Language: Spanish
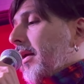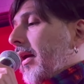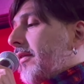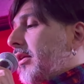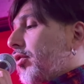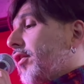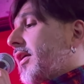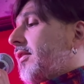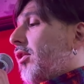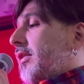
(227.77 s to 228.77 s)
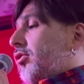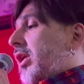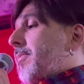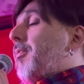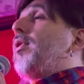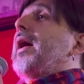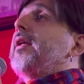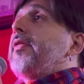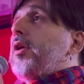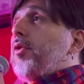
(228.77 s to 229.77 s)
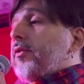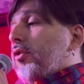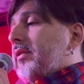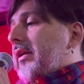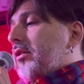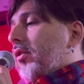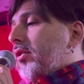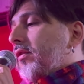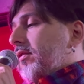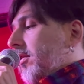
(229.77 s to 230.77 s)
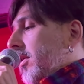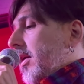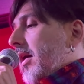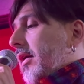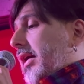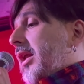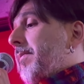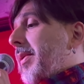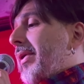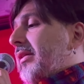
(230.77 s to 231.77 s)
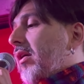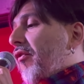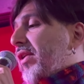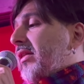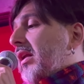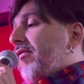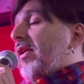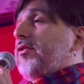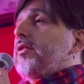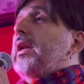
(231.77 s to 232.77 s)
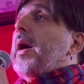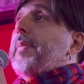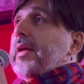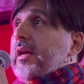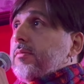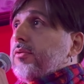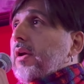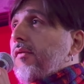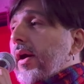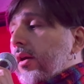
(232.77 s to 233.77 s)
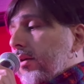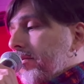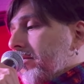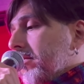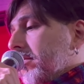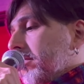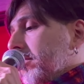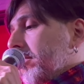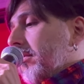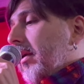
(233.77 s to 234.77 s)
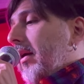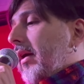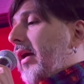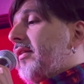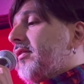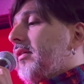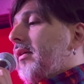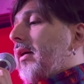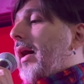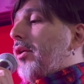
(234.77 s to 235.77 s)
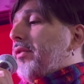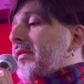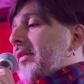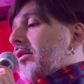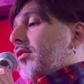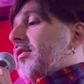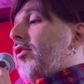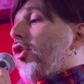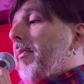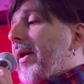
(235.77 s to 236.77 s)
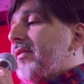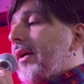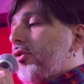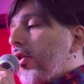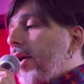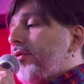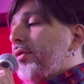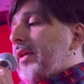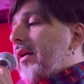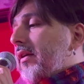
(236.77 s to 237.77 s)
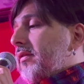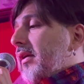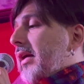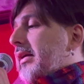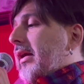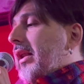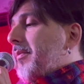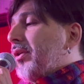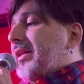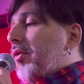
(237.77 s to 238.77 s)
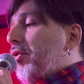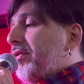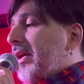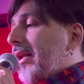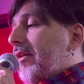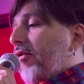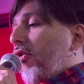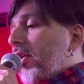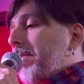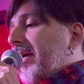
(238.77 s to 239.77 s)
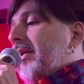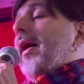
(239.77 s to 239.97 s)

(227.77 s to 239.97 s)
exitosas en los sectores populares de nuestros territorios que han implementado frente a la inflación del capitalismo salvaje es a los distintos idiomas que todos ustedes que queremos traducir las formas de